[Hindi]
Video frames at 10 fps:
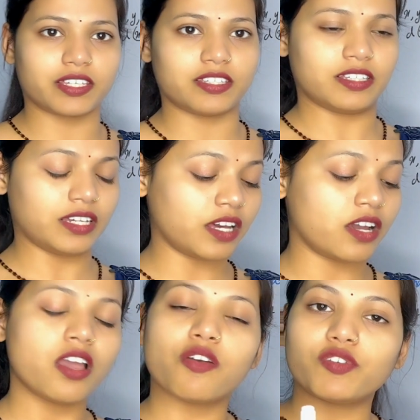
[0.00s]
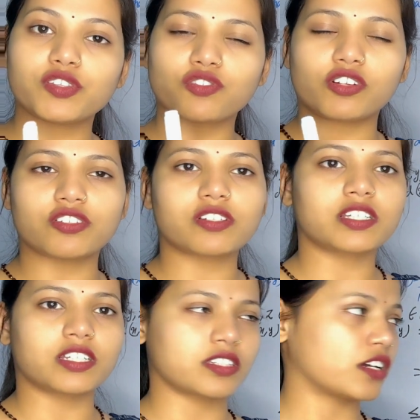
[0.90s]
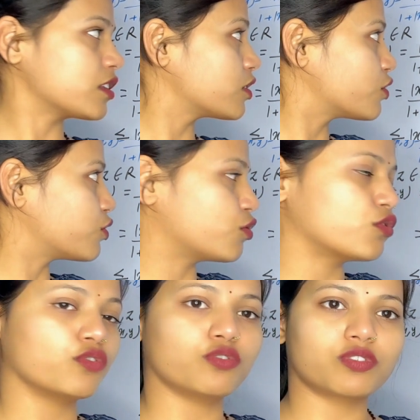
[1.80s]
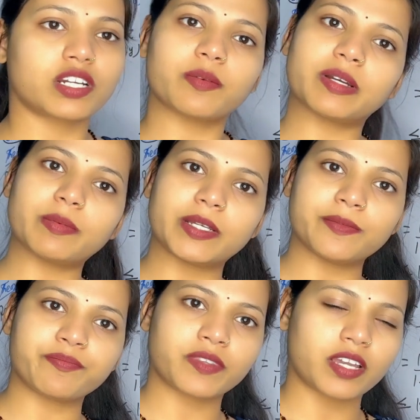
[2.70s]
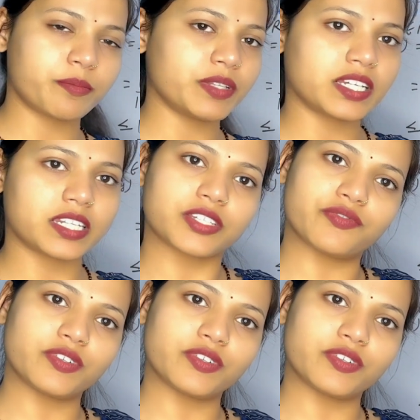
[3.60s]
ही है ना इस सॉल्यूशन के साथ तो टाटा बाय बाय अब मिलेंगे नेक्स्ट